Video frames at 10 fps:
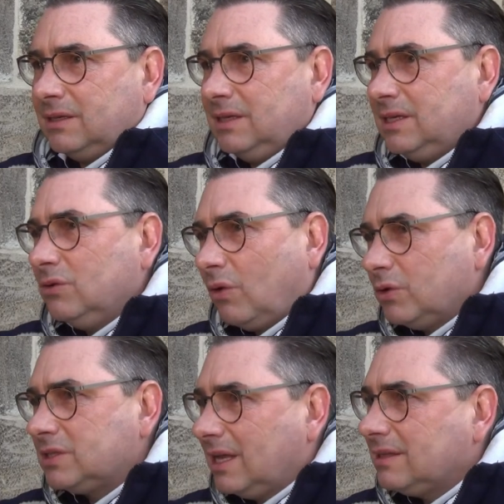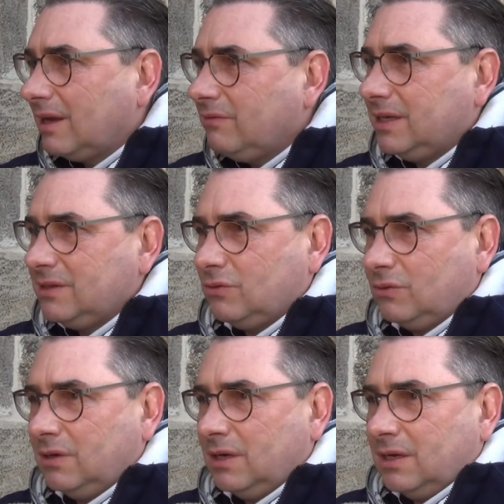die nicht nur Russland dann
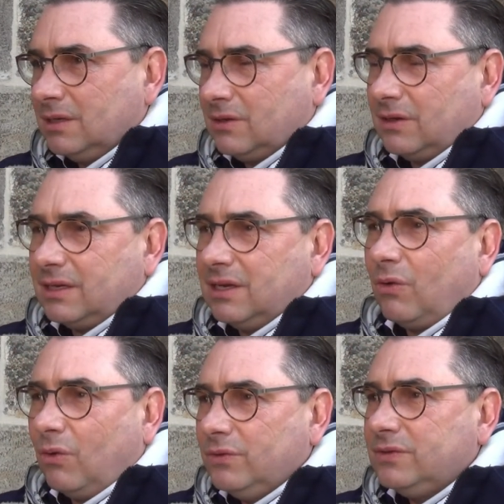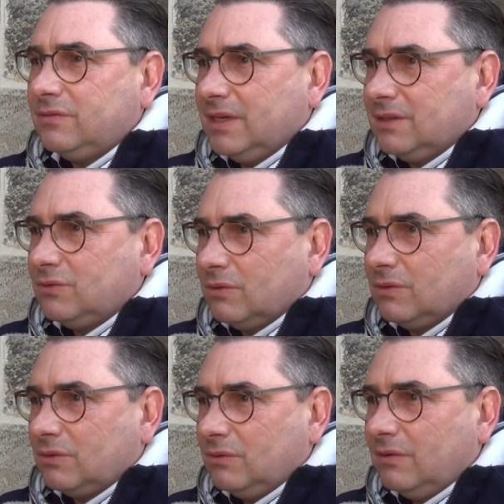wehtun, sondern die auch uns
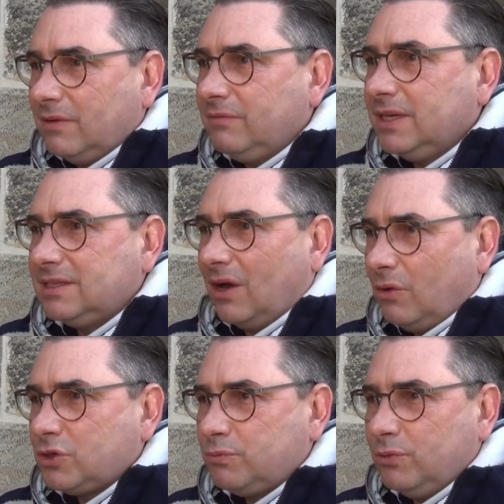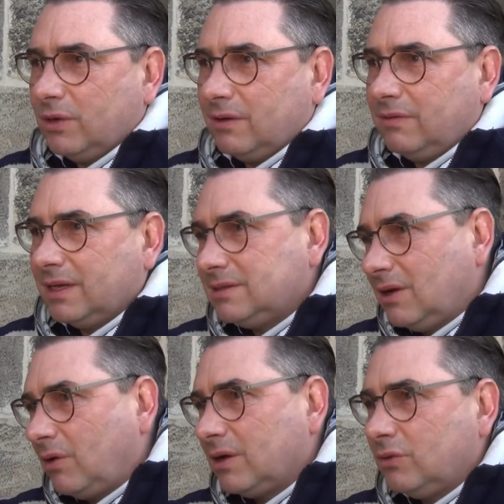wehtun. Und nur wenn wir sie auch spüren, werden
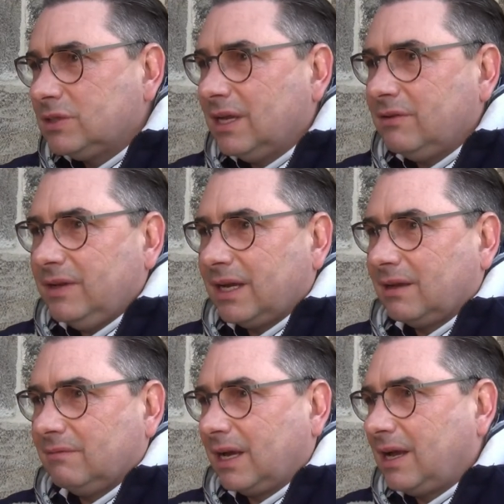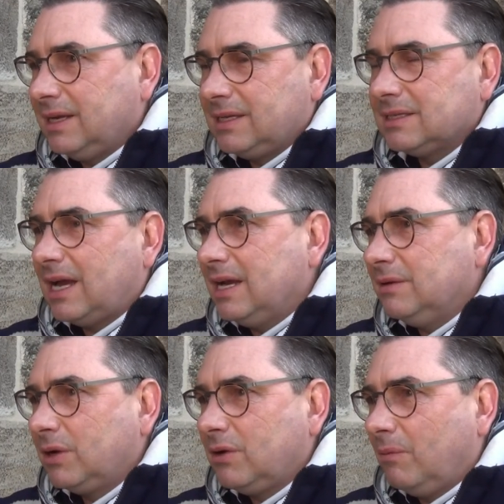sie auch in Russland wirken. Man kann nicht das
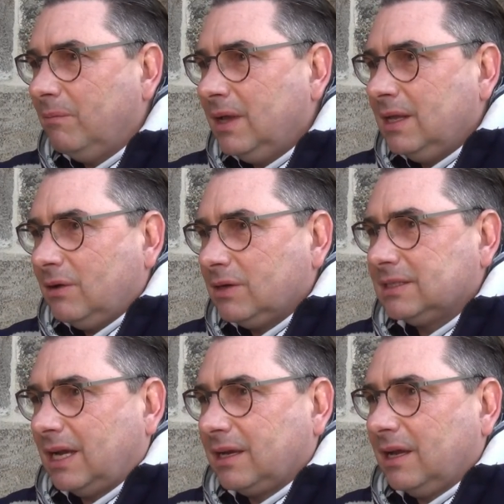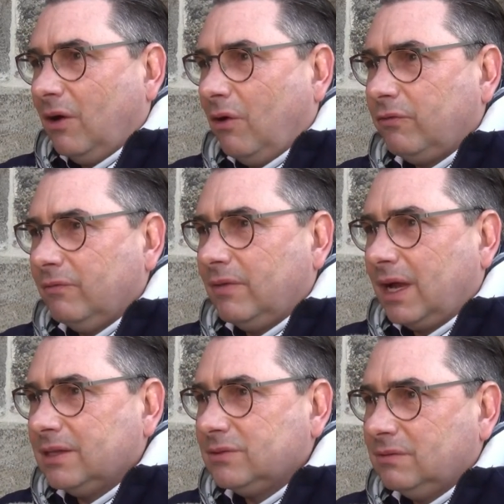eine bekommen und das andere erhoffen.
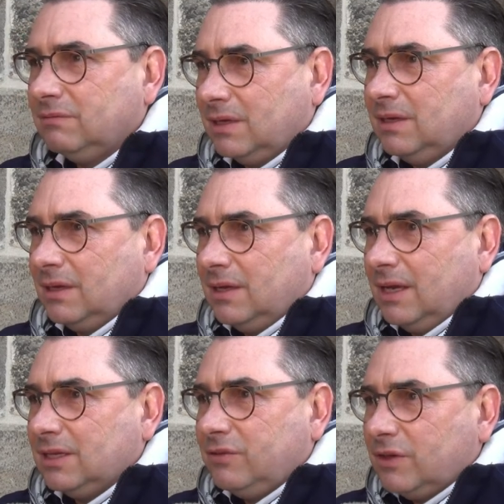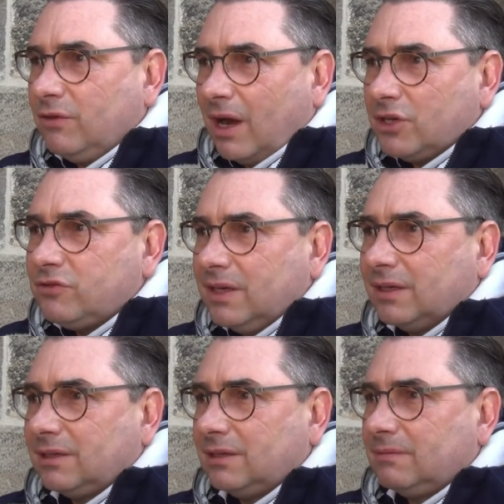Also es wird für alle
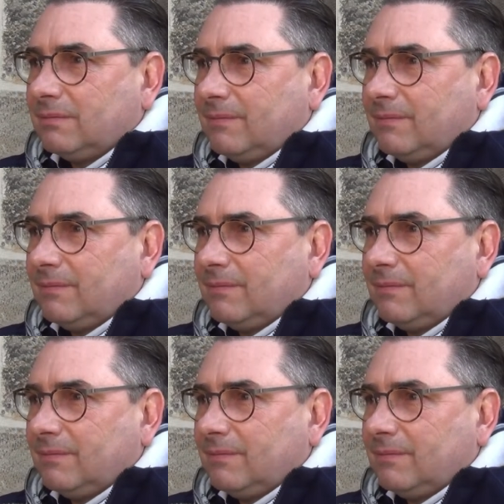schwierig.